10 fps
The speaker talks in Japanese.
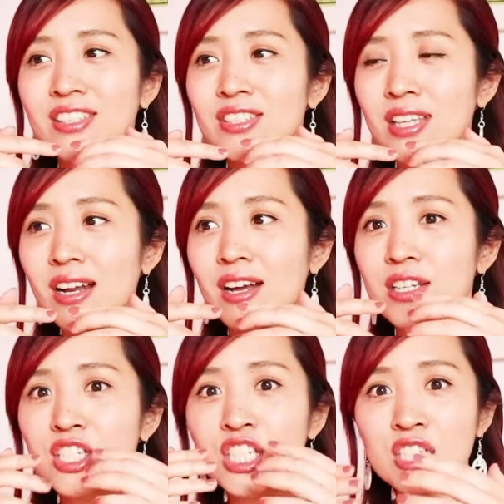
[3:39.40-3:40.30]
そした
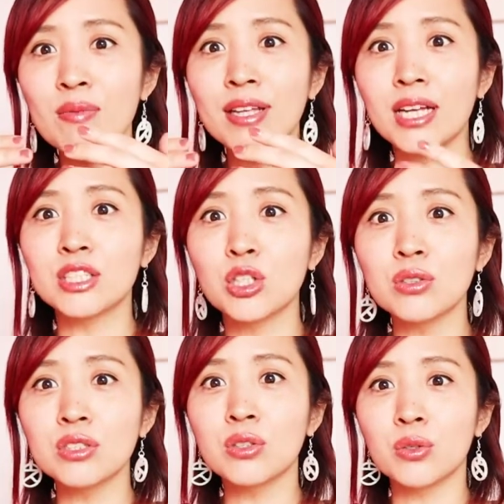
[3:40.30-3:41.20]
ら締めた
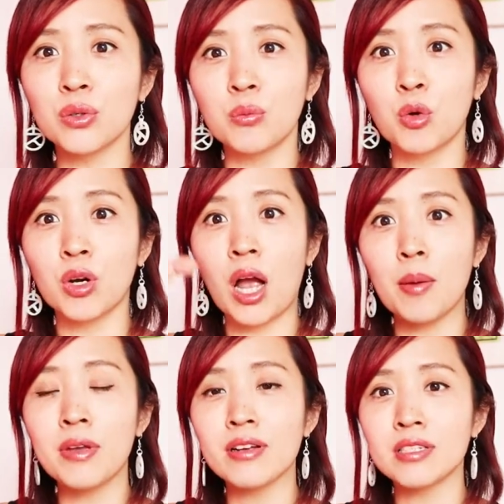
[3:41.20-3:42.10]
直後のもう
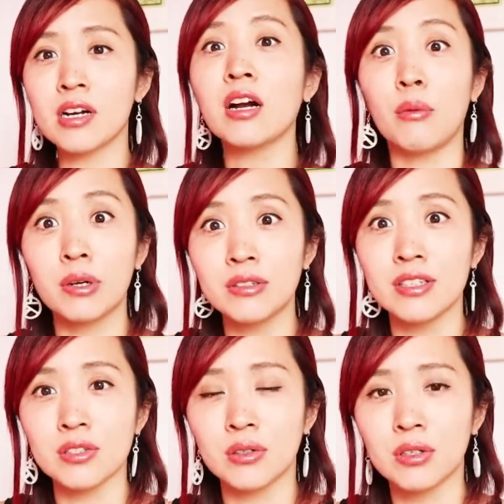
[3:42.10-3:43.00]
噛み合わせが変わるん
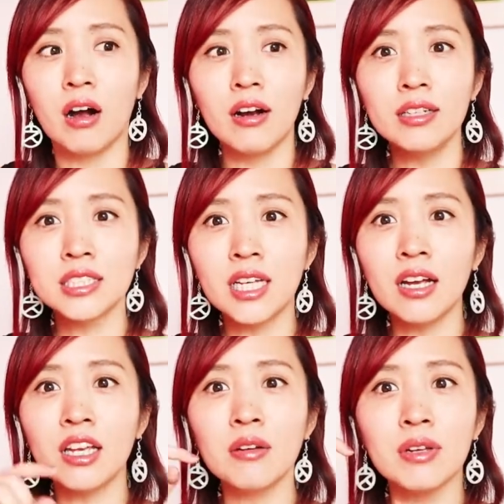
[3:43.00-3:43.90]
ですよ。あれ
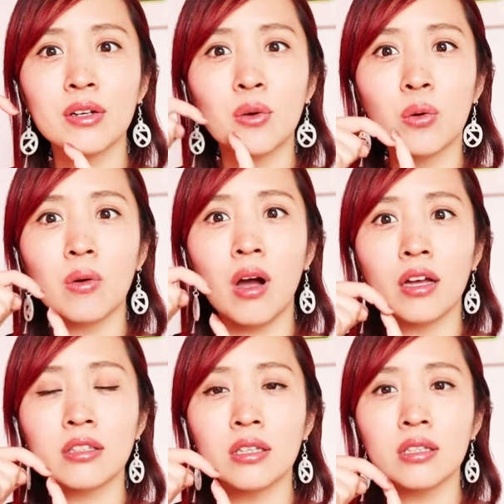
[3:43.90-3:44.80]
さっきまでここ
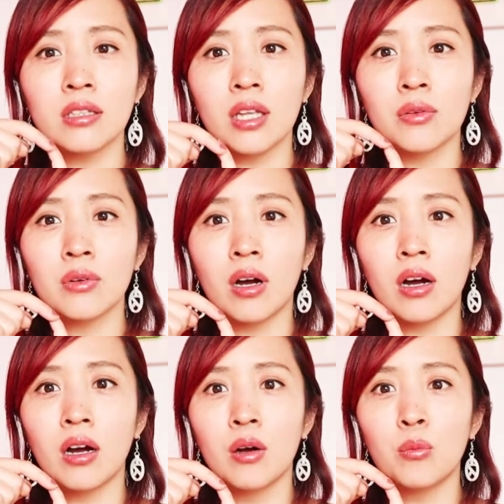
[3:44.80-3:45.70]
が当たってたの
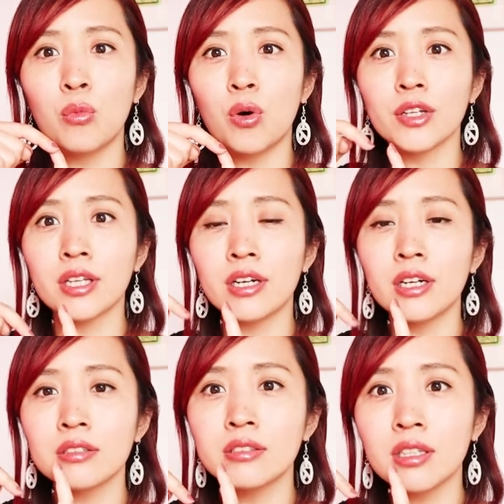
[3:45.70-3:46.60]
がもう当たら
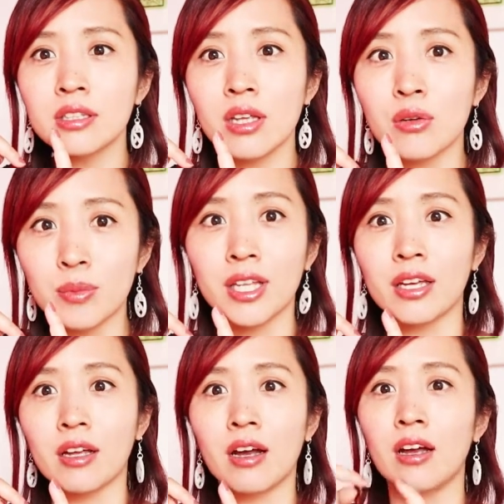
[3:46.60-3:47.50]
なくなってるみた
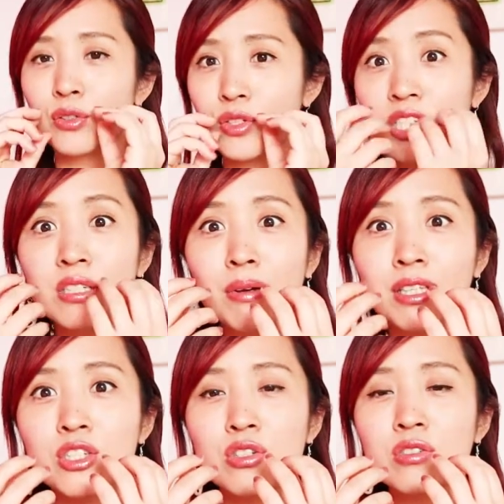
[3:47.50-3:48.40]
いな、その締め
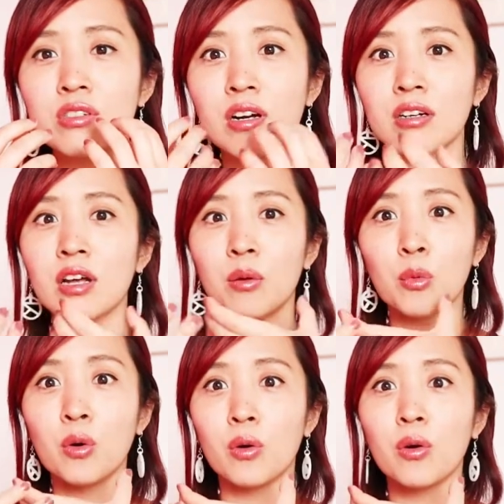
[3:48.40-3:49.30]
た瞬間から
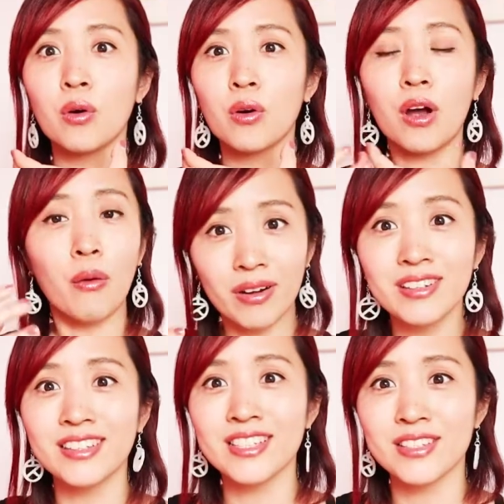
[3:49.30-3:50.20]
もう変わ
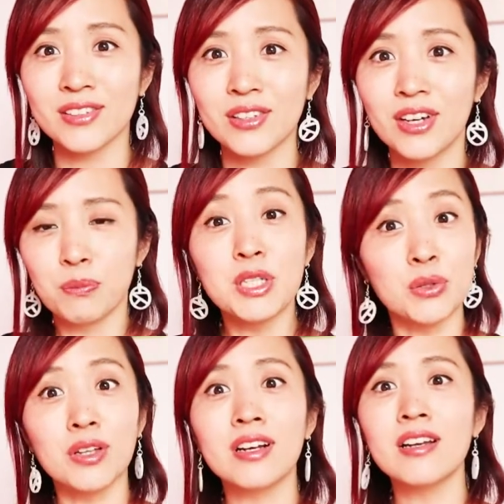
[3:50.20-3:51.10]
るんですよ。
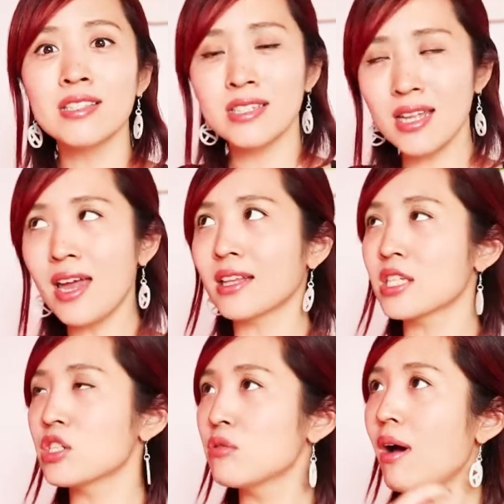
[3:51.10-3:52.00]
そんな感じで
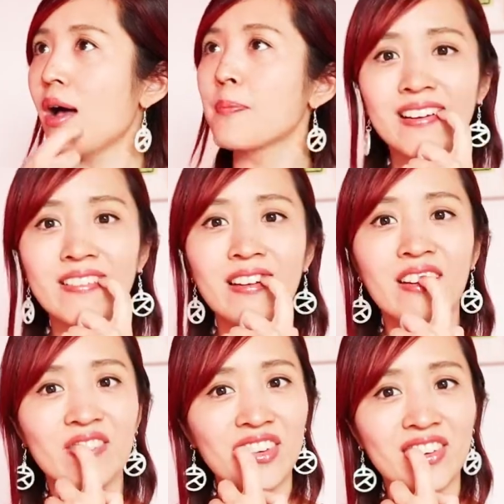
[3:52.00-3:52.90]
私は
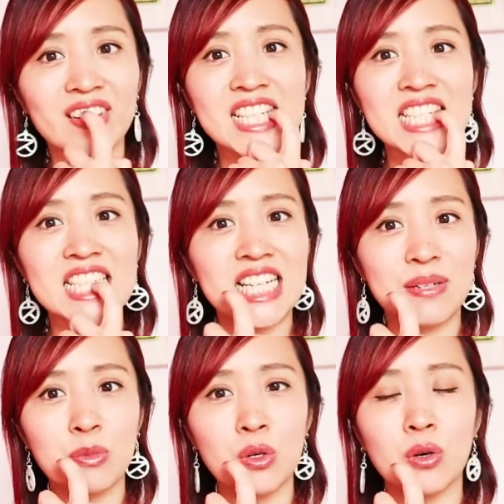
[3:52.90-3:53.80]
上も
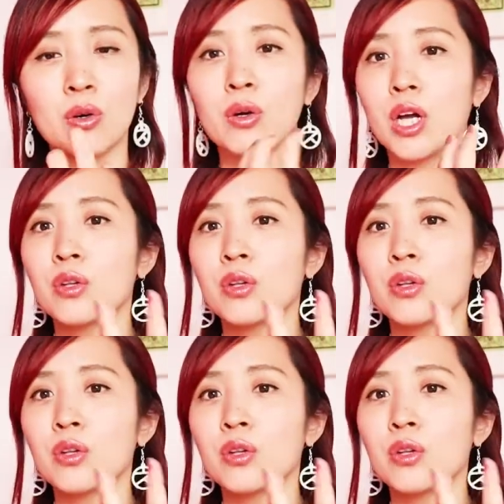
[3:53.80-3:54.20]
下も